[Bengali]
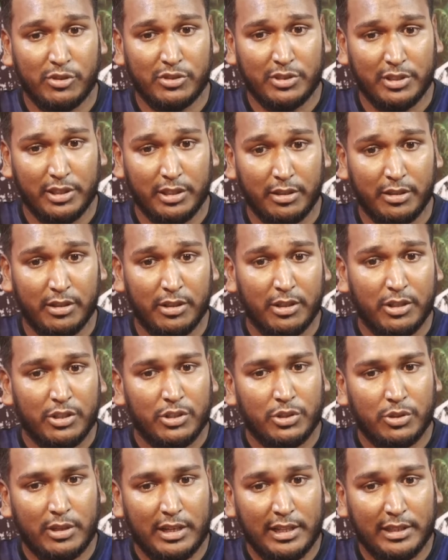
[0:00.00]
করছি
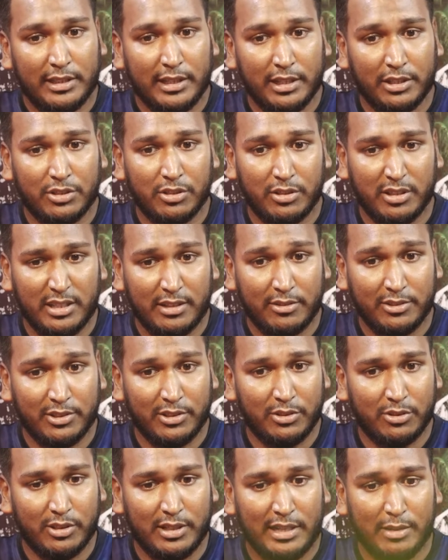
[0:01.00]
সকাল থেকে সন্ধ্যা
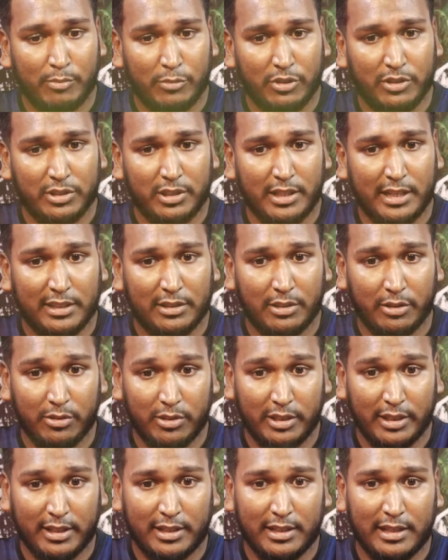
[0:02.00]
পর্যন্ত কাম করছি রাত্রে
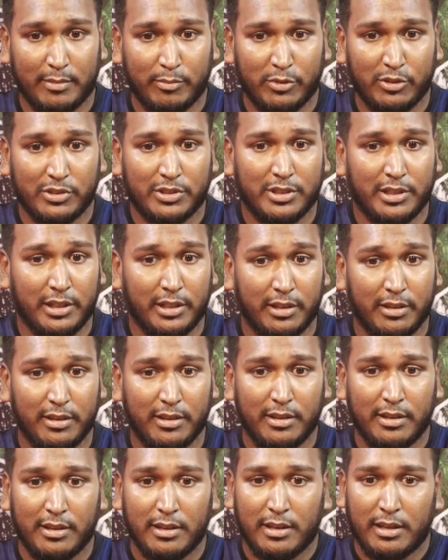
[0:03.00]
অনেক কাম করছি
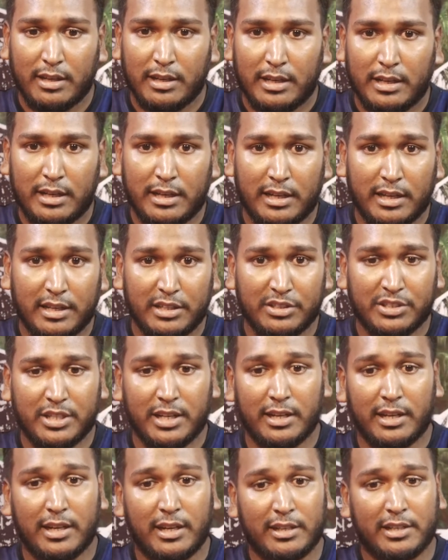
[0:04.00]
আর
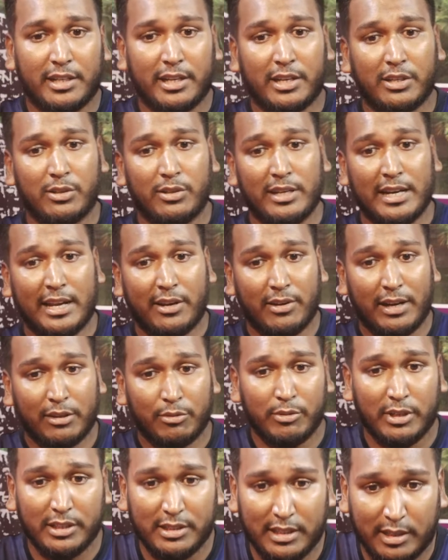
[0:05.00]
ইনশাল্লাহ ক্রিকেট লই আরও
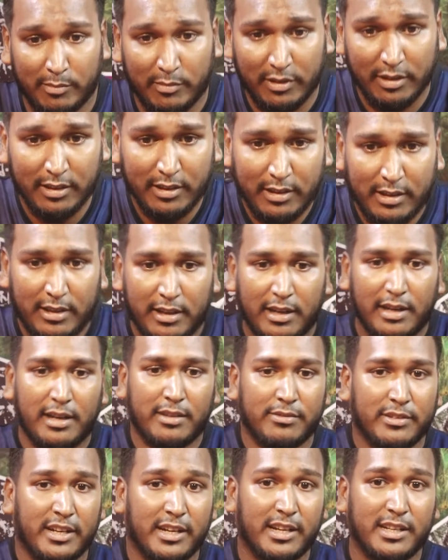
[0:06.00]
আগবাইতাম
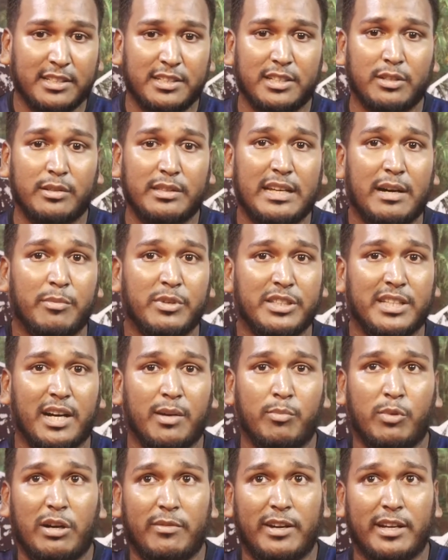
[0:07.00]
আপনার কাছে দাবি
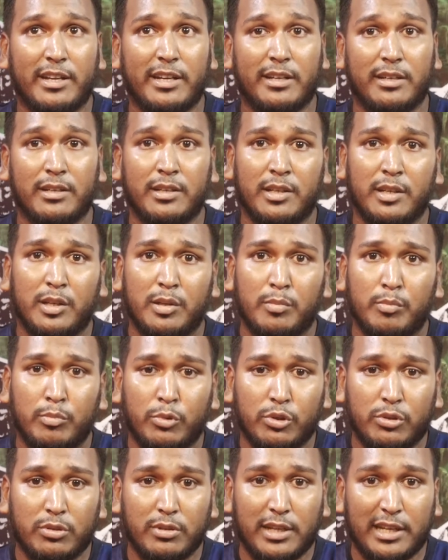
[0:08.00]
থাকবো আমারে
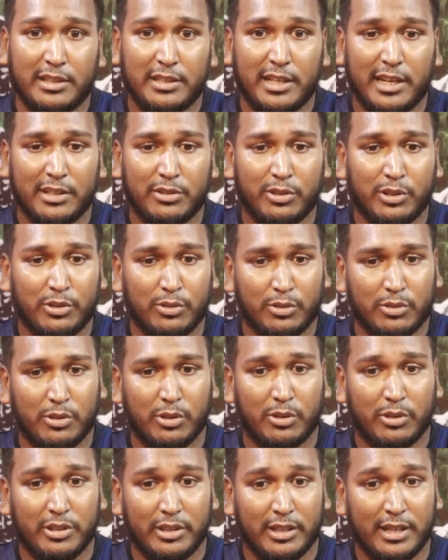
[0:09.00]
বুটগুলা দিয়া জয়যুক্ত
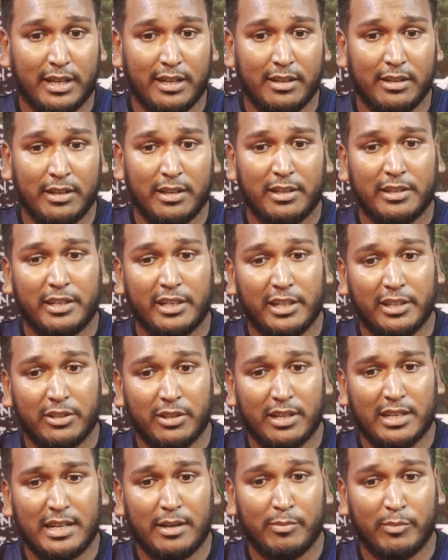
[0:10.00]
করিয়া
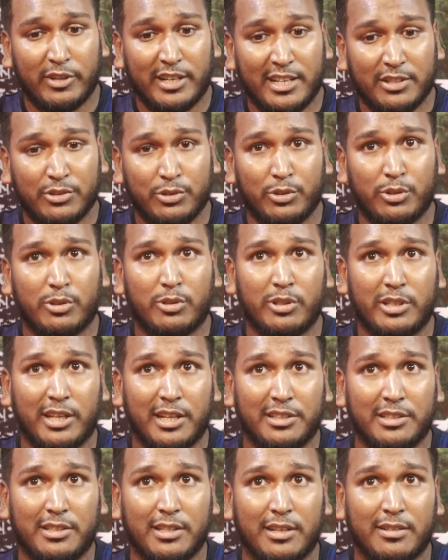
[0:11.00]
ক্রিকেটের কাম করার সুযোগ করিয়া
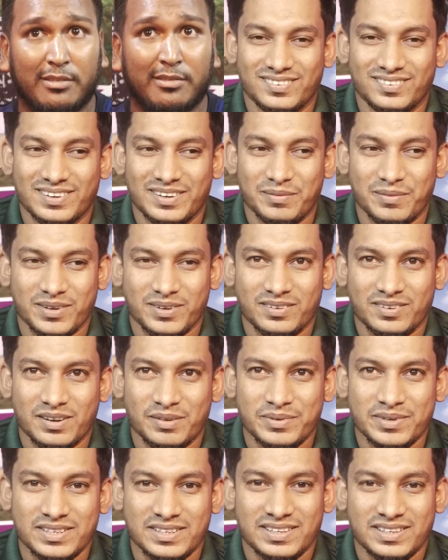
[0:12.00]
দিতাম নির্বাচন
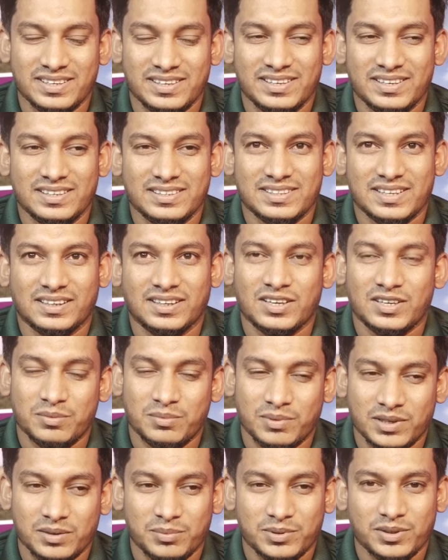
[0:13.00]
আমি সাধারণ
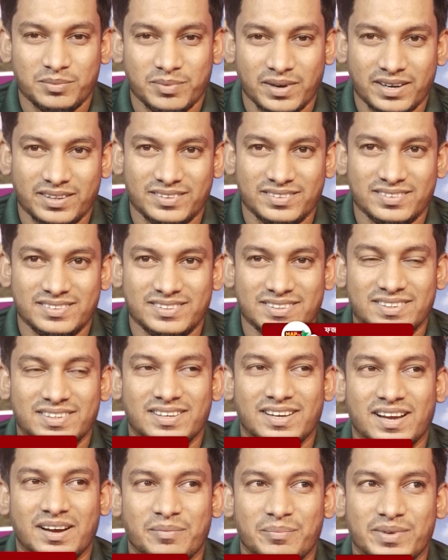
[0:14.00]
সম্পাদক পদে প্রার্থী হয়েছি
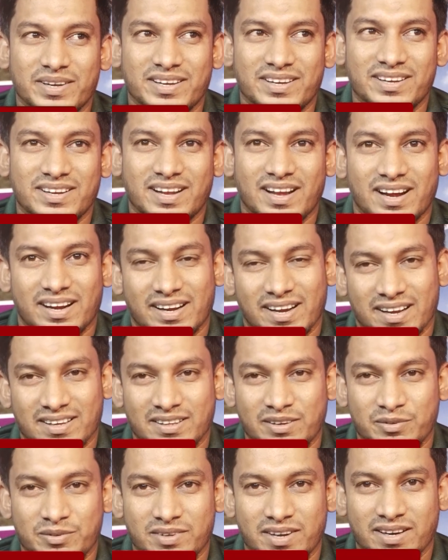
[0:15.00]
আমি আগে
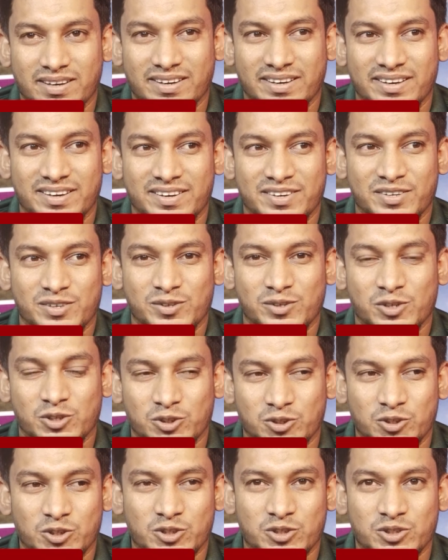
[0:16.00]
আসলাম উপজেলা ক্রিকেটের
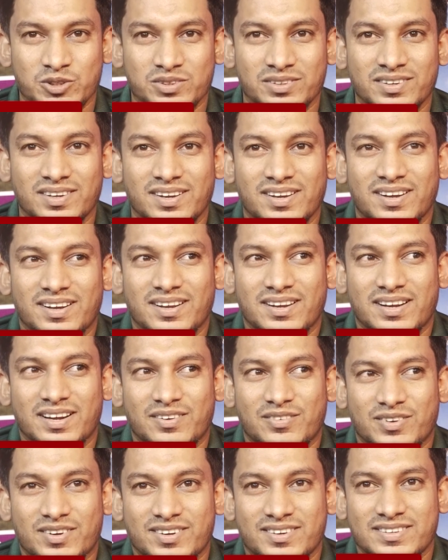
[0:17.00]
সদস্য
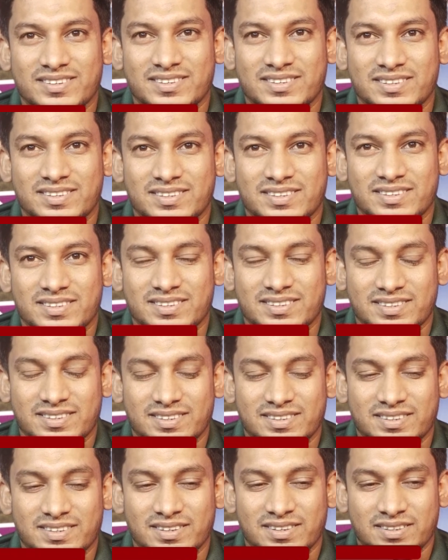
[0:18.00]
এরপরে হয়েছি
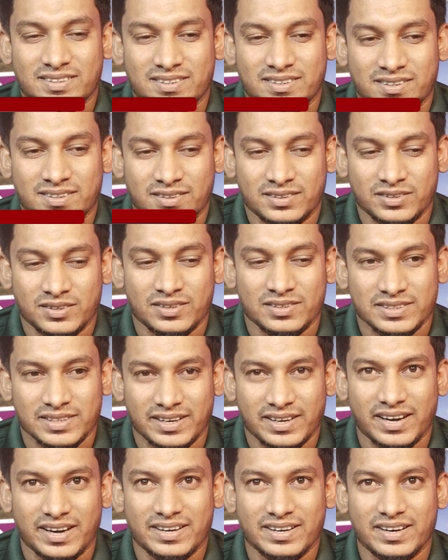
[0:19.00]
জয়েন্ট
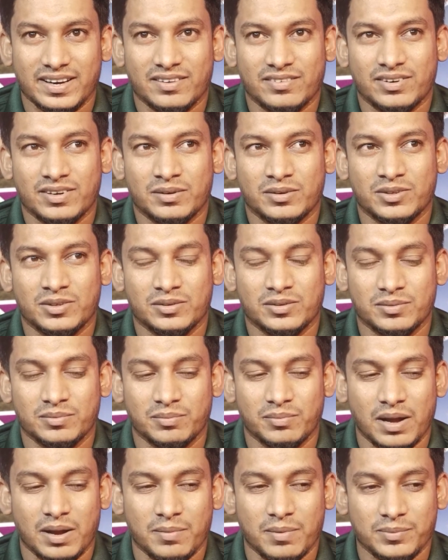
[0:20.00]
সেক্রেটারি এরপরে
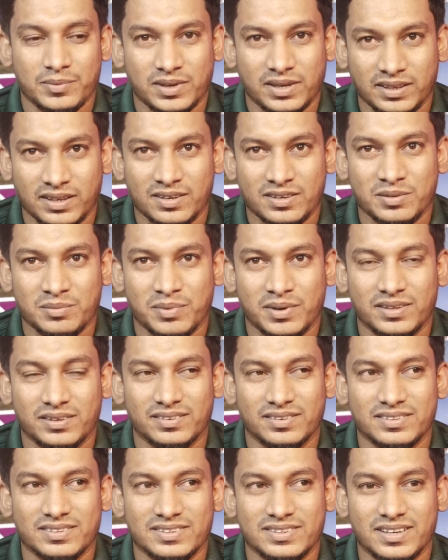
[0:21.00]
বারপ্রাপ্ত সাধারণ সম্পাদক
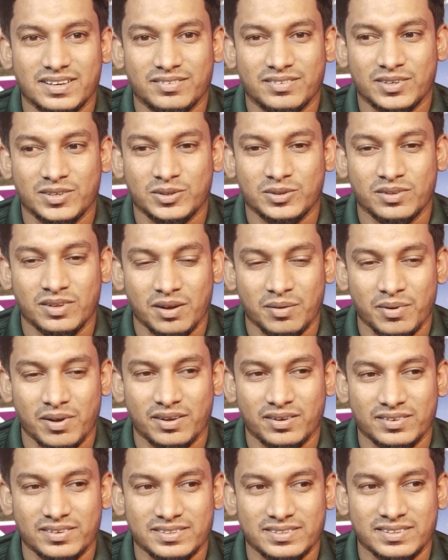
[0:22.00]
হয়েছি এরপরে যুগ্ম
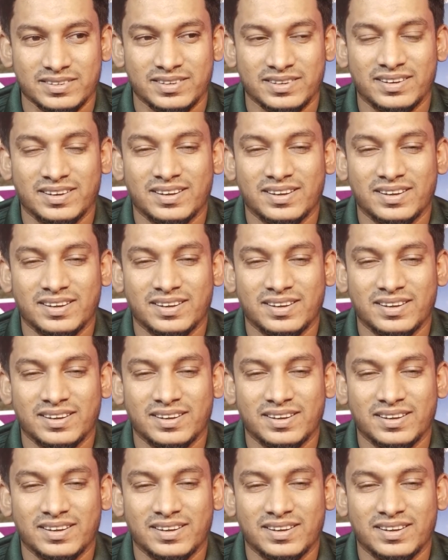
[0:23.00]
আহ্বায়ক হয়েছি